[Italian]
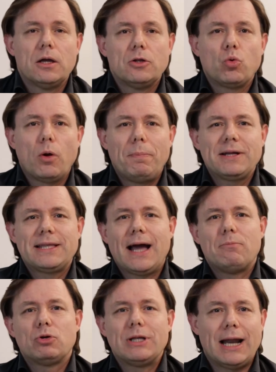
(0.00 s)
Dunque
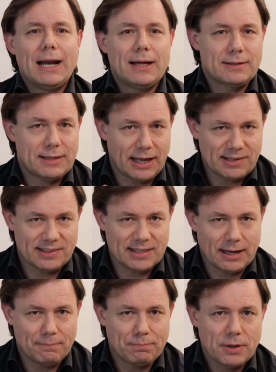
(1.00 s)
partiamo dalla
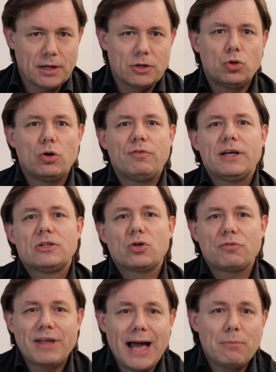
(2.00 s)
testa, dove
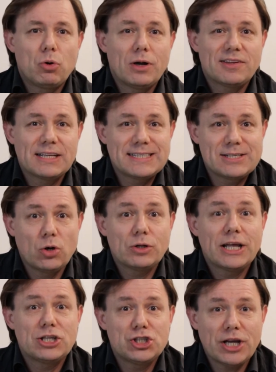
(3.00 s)
troviamo la
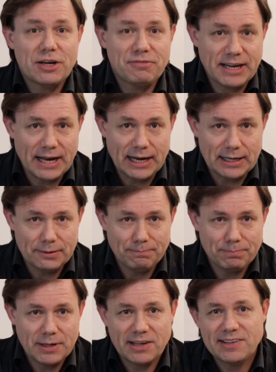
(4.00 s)
sezione cervicale
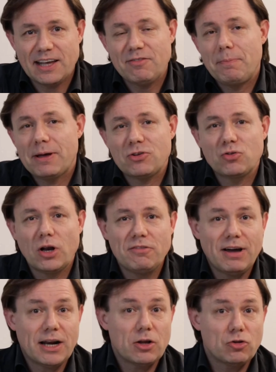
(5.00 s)
che serve per
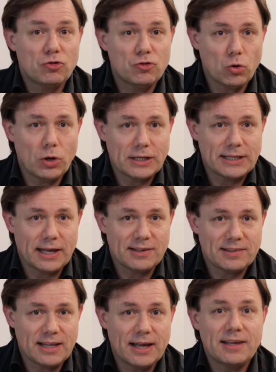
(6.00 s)
sollevare solo la
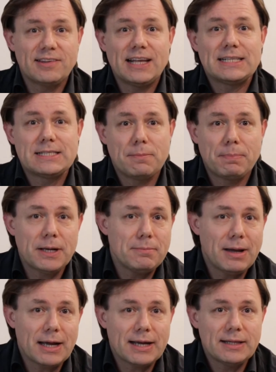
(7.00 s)
testa e si alza
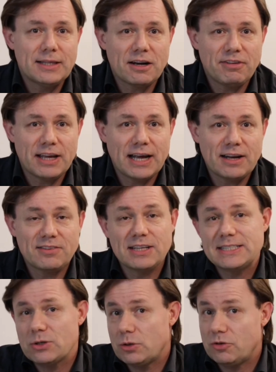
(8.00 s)
prima che intervenga la
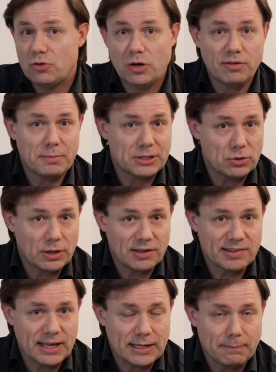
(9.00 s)
sezione di sollevamento della
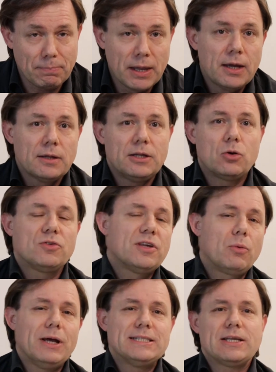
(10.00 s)
schiena. Di
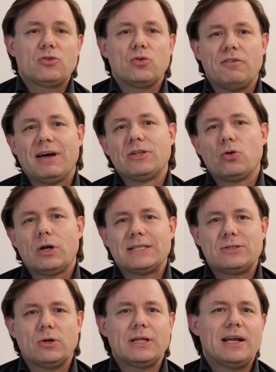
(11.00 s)
conseguenza, sollevando la
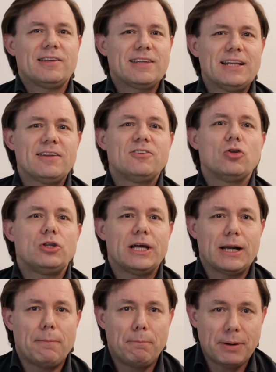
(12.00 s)
zona della schiena si
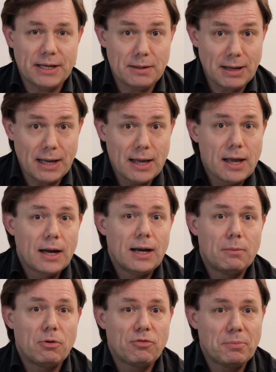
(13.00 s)
otterrà prima
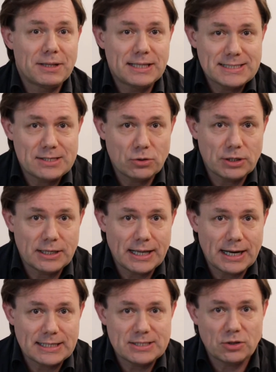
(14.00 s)
la movimentazione
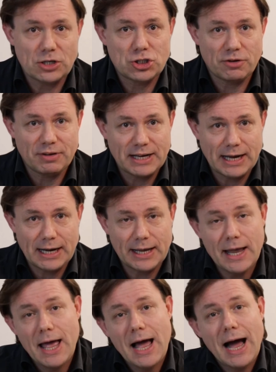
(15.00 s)
della zona
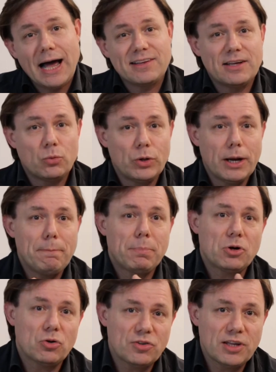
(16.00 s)
cervicale, a seguire
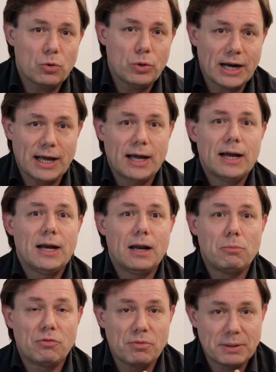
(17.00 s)
proseguirà la
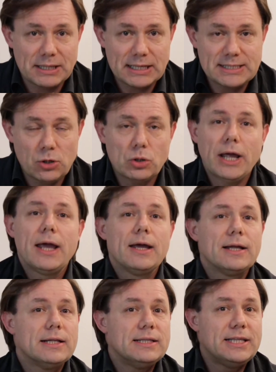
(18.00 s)
movimentazione
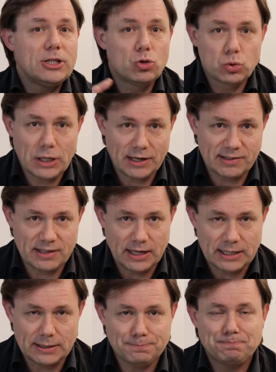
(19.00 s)
di tutta la
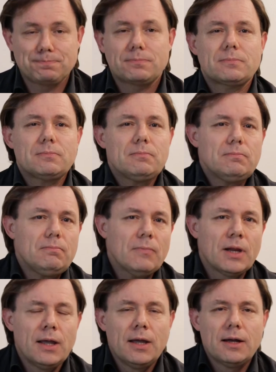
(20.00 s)
schiena.
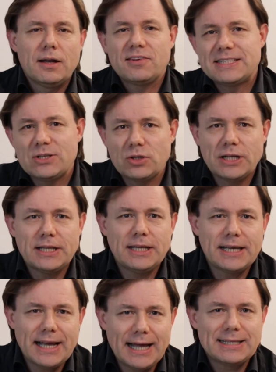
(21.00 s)
La sezione
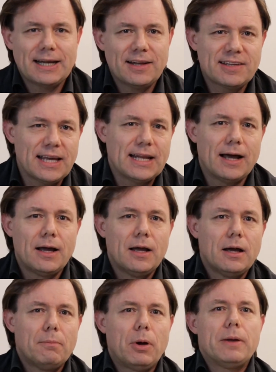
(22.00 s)
dedicata alla schiena
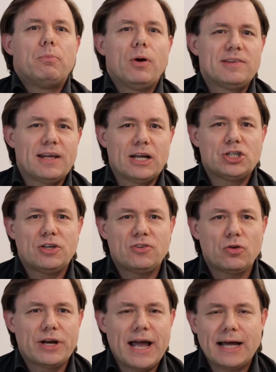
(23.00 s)
poi può essere
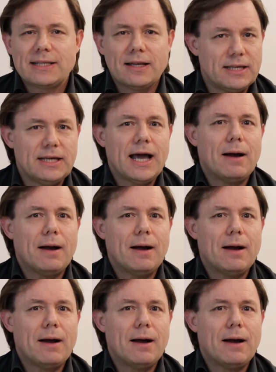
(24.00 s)
accessoriata di